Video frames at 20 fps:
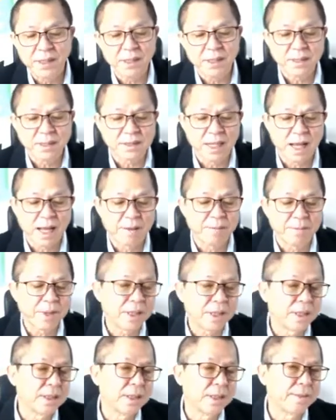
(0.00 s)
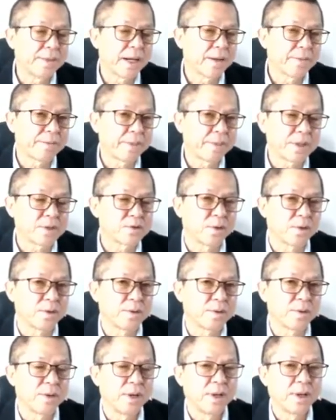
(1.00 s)
ดูแลดีๆอย่า
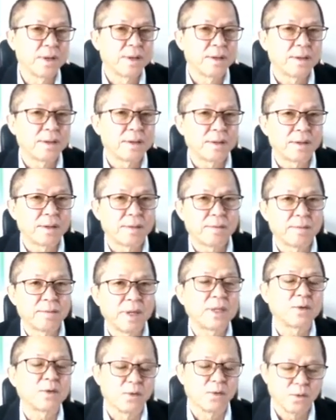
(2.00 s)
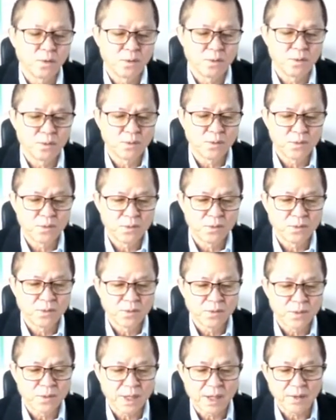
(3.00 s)
ให้เป็นวิ่งเล่นตากน้ำฝน
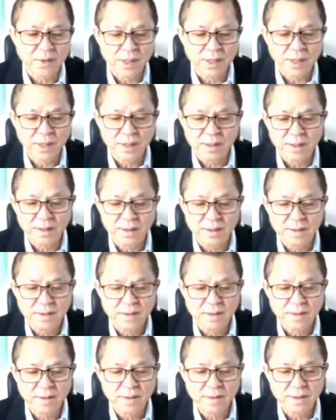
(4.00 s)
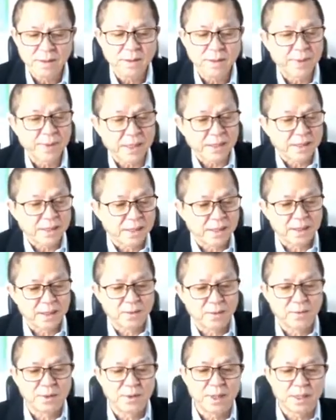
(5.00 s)
คุณนพดลศรีสุขสวัสดีค
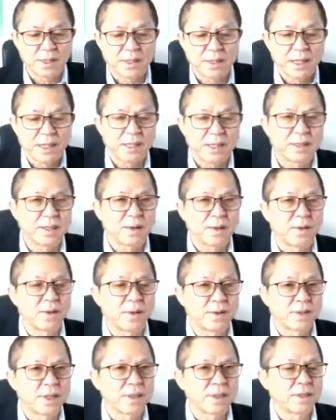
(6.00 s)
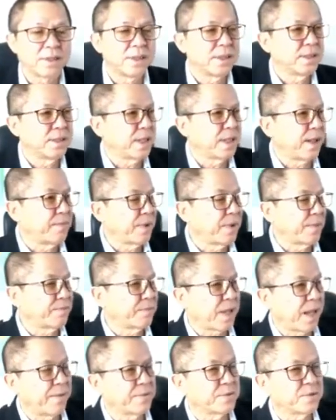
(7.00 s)
รับท่านพันจ่าอากาศเอกเกียรติ
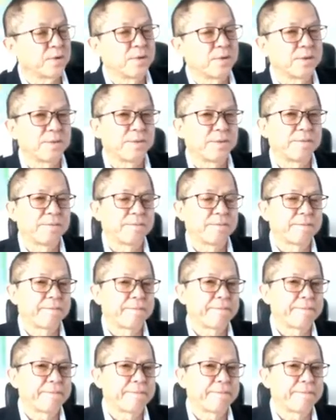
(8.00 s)
ศักดิ์จียพันธ์